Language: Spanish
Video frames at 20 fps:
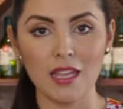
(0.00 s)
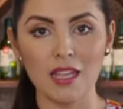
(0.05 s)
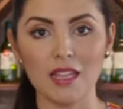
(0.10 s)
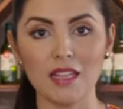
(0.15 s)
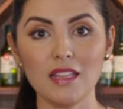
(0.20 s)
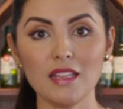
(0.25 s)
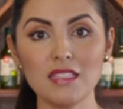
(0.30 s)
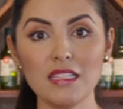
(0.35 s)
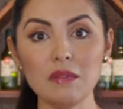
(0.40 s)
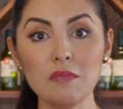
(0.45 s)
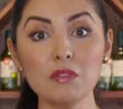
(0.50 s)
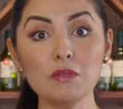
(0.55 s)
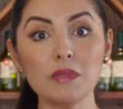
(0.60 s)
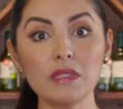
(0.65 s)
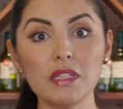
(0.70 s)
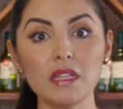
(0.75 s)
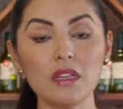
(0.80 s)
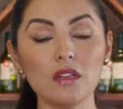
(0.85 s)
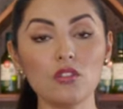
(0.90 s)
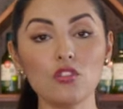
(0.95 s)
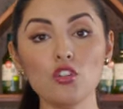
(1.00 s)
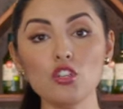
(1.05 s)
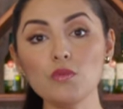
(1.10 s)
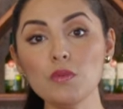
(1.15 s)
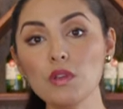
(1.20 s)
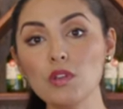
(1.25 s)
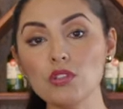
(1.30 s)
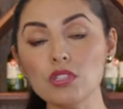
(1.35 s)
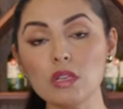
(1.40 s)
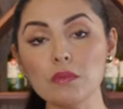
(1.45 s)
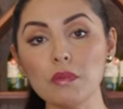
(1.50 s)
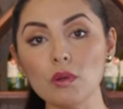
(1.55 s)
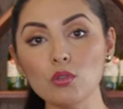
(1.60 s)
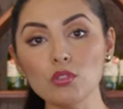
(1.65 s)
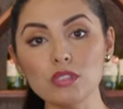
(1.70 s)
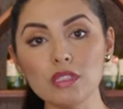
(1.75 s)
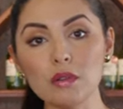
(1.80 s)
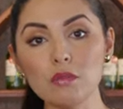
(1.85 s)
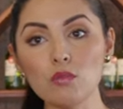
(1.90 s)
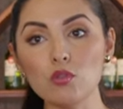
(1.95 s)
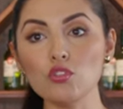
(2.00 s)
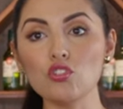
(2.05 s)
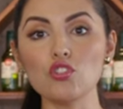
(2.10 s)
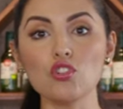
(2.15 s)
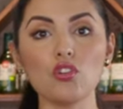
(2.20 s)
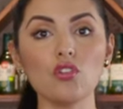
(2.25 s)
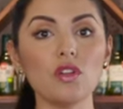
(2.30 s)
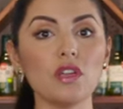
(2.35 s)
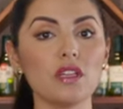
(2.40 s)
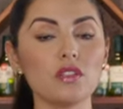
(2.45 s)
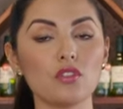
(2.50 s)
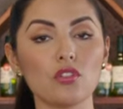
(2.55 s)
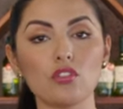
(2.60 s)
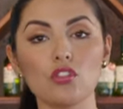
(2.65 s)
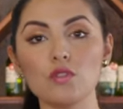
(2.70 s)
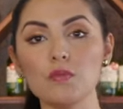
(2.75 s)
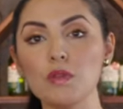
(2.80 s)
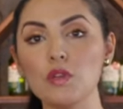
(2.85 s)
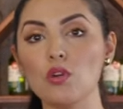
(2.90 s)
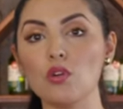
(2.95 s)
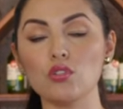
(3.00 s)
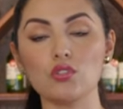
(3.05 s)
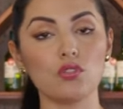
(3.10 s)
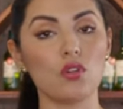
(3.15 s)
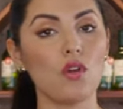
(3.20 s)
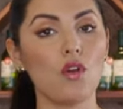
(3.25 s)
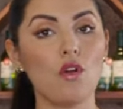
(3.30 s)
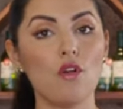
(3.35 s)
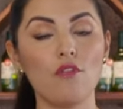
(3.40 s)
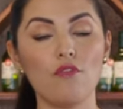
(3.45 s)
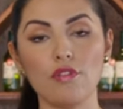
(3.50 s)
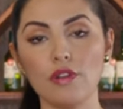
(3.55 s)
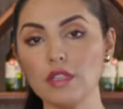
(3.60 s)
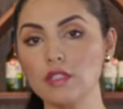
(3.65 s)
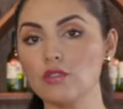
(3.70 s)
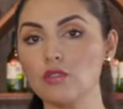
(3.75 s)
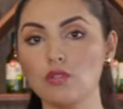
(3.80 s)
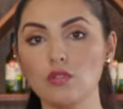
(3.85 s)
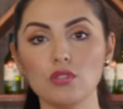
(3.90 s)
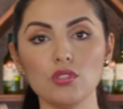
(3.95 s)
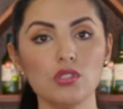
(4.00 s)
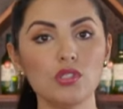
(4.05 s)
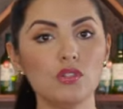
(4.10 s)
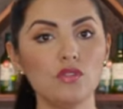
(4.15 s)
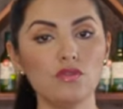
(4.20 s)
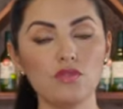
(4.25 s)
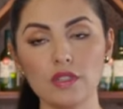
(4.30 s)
y decidimos meter dos vinos que me gustan mucho y que son dos vinos frescos,